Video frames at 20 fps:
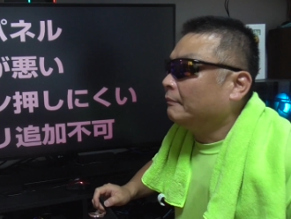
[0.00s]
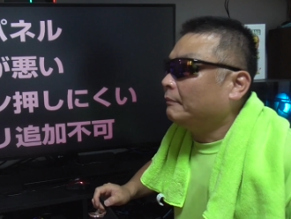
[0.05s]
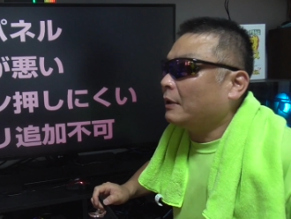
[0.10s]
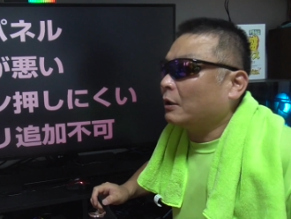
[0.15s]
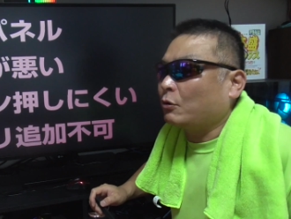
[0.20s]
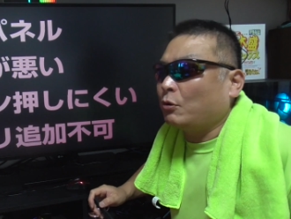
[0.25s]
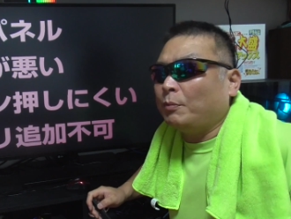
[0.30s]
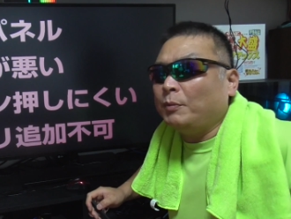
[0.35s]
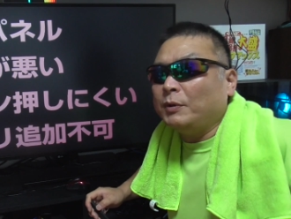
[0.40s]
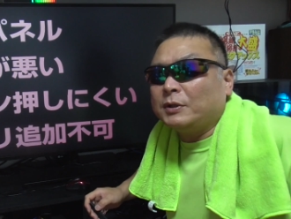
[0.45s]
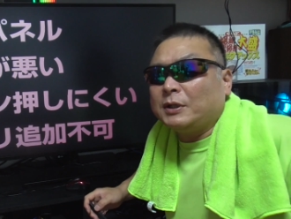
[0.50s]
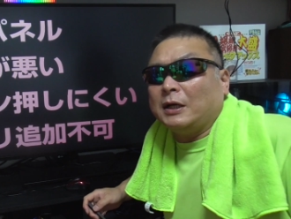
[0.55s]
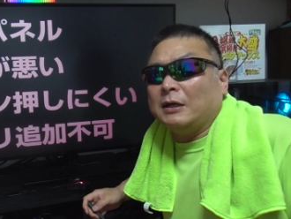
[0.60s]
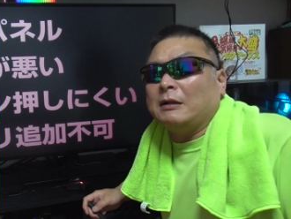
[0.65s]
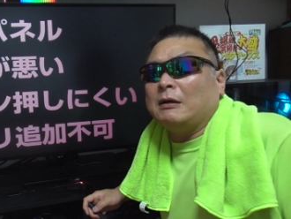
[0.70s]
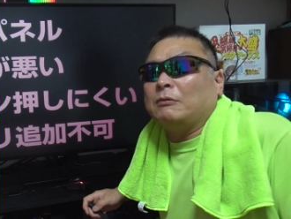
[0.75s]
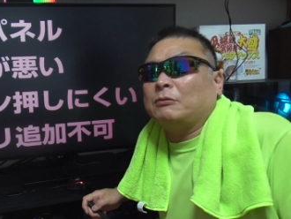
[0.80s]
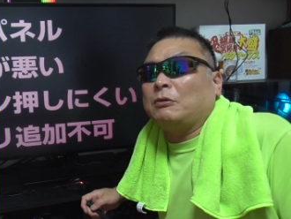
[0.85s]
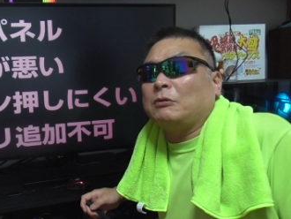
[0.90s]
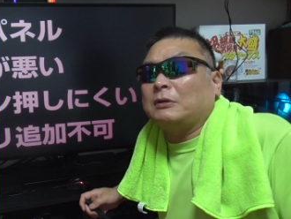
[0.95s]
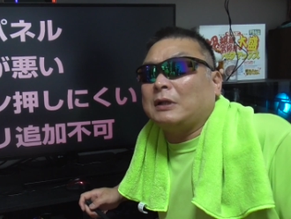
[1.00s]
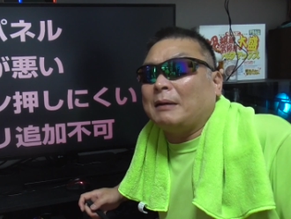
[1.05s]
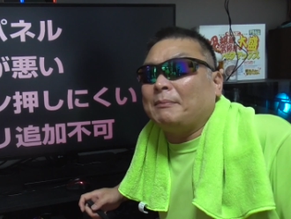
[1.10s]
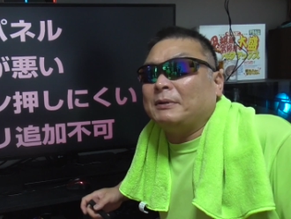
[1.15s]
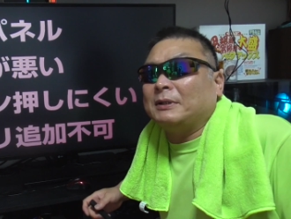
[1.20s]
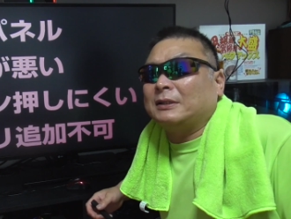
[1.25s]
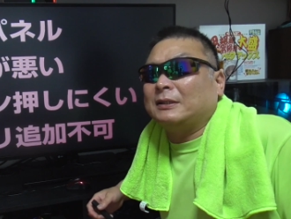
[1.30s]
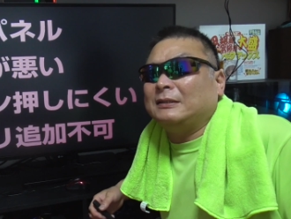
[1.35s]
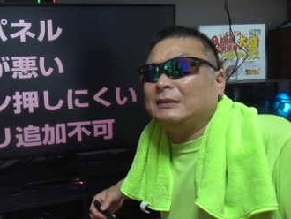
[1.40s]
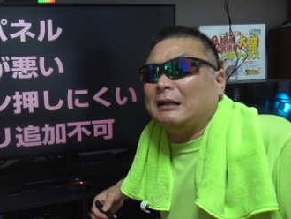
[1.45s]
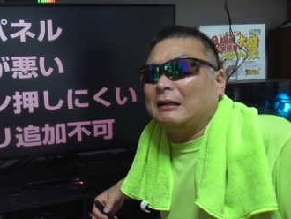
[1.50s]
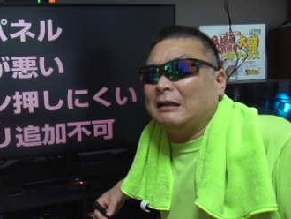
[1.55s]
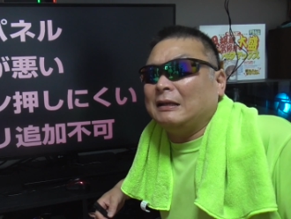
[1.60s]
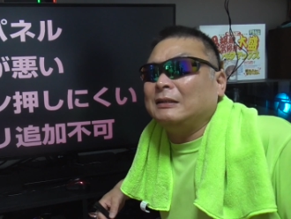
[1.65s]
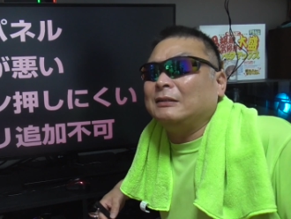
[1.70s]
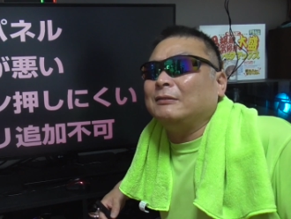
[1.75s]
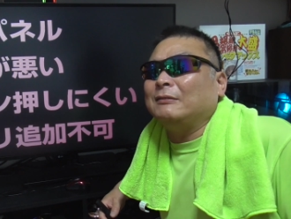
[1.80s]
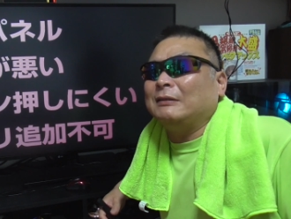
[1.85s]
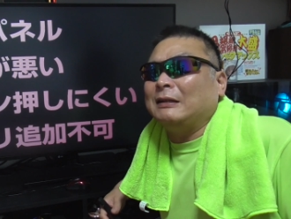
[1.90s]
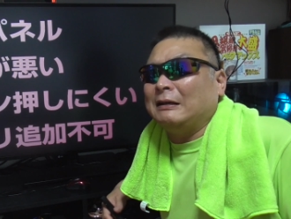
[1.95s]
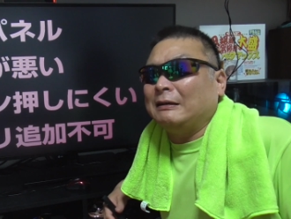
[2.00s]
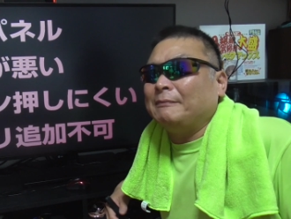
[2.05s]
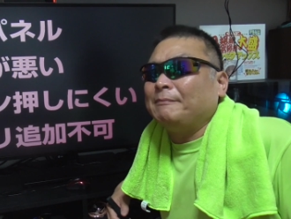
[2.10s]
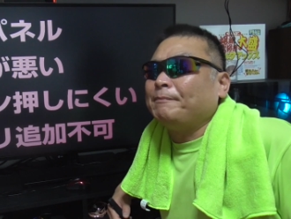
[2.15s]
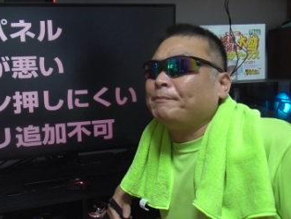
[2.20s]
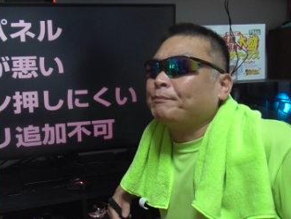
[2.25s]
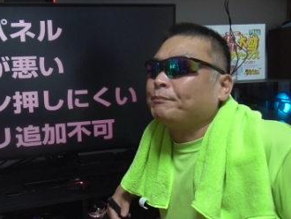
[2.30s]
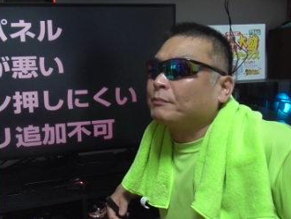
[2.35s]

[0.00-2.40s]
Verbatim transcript: まあ、こもったような音ってあんま好きじゃないんだよね。